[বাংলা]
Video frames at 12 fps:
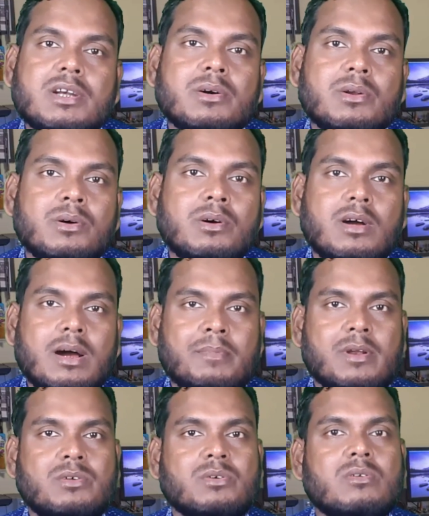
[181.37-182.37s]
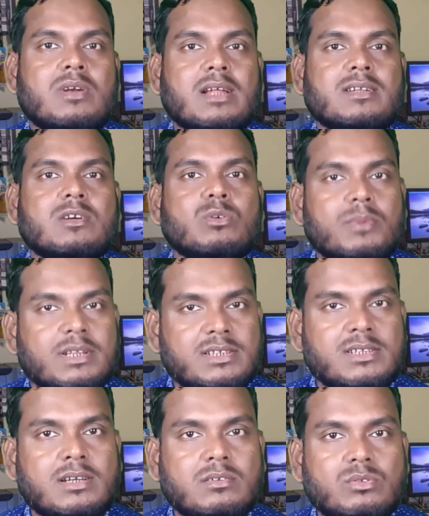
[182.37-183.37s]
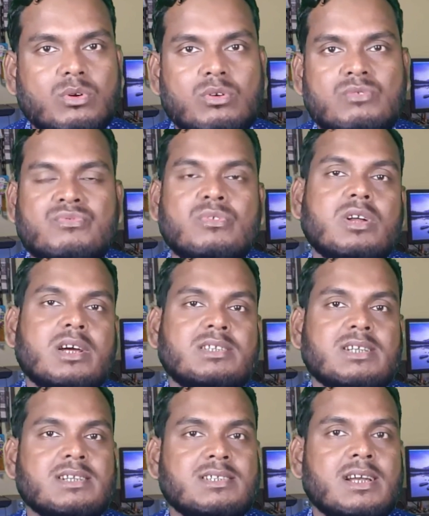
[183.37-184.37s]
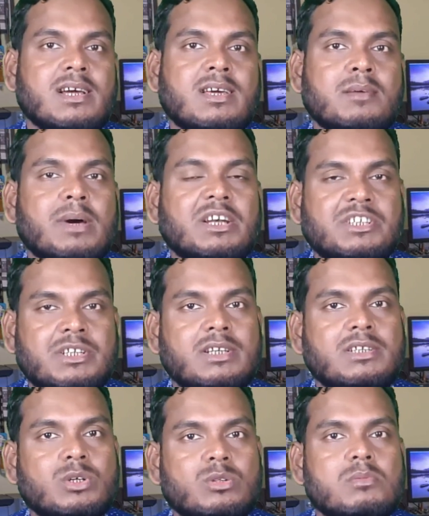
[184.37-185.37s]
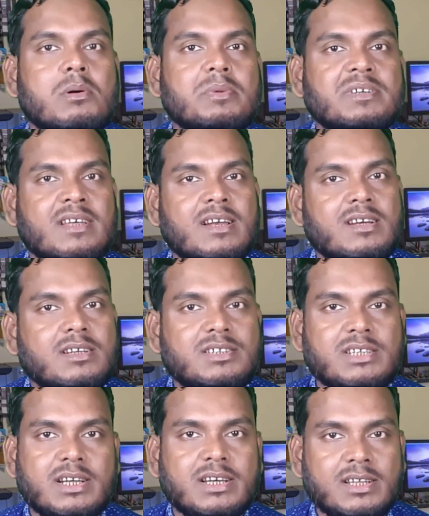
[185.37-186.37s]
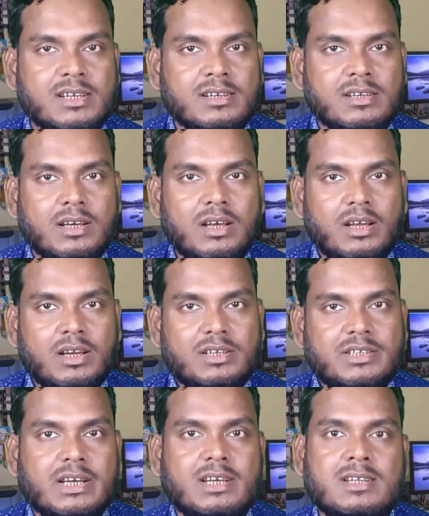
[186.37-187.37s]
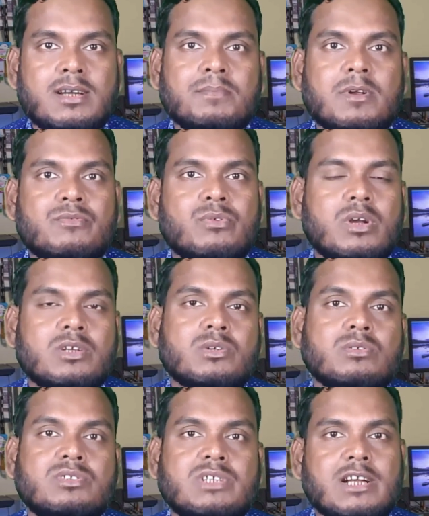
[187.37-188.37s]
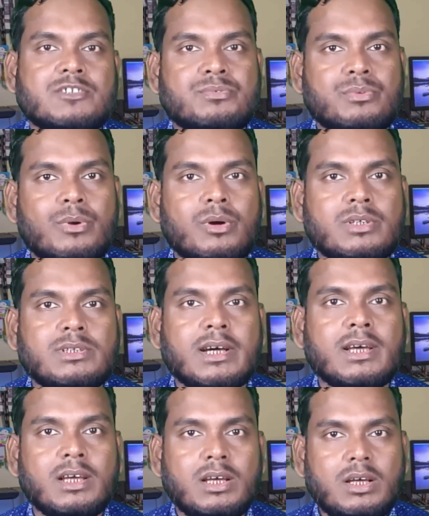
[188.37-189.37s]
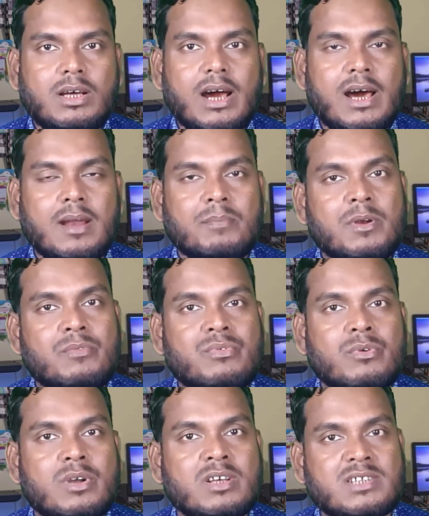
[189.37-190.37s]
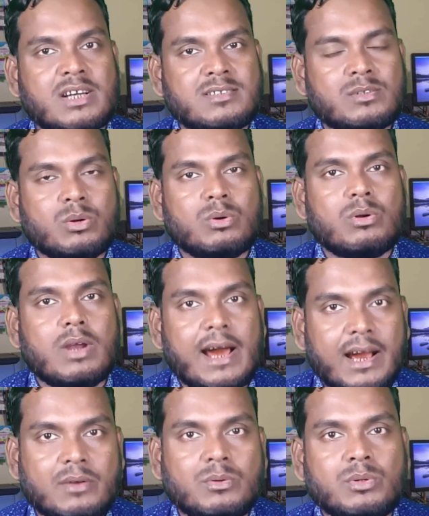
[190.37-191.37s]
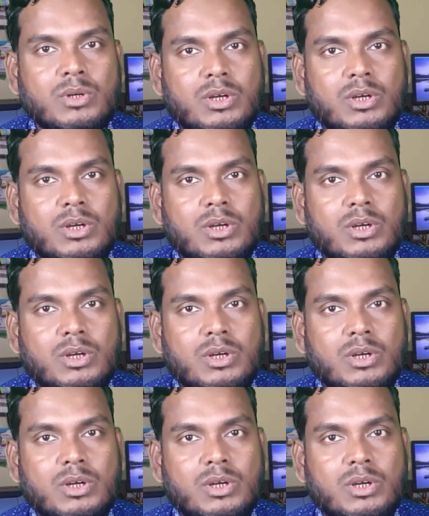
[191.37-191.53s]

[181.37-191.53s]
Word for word: সেটা হলো আপনারা যখন রাত্রে ঘুমাতে যান তখন ফোনটাকে চার্জে লাগিয়ে বালিশের নিচে অথবা বিছানার নিচে রেখে দেন সেক্ষেত্রে আপনার ফোনটা যখন চার্জ ফুল হয়ে যায় আর আপনি ফোনটা চার্জে তখনও লাগানো